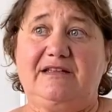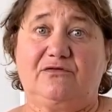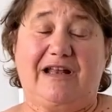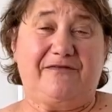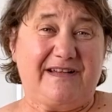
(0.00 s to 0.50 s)
Ils
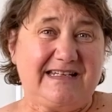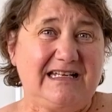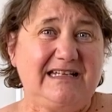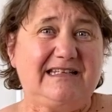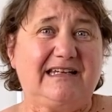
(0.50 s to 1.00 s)
ont la
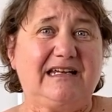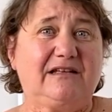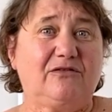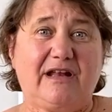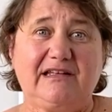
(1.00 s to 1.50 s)

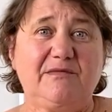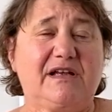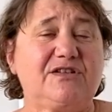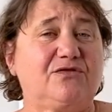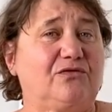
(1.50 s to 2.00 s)
facilité de
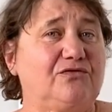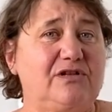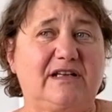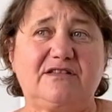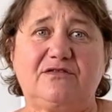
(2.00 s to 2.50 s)
l'animation, du
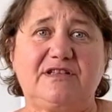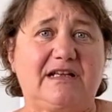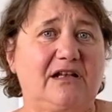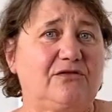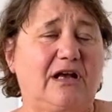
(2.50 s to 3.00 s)
lien
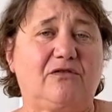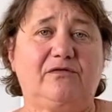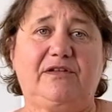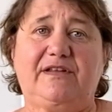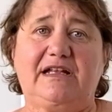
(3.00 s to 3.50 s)
social, de la
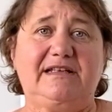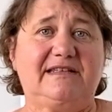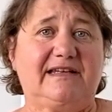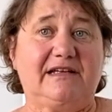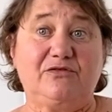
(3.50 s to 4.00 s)

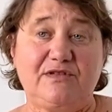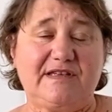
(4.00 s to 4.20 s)
convivialité, du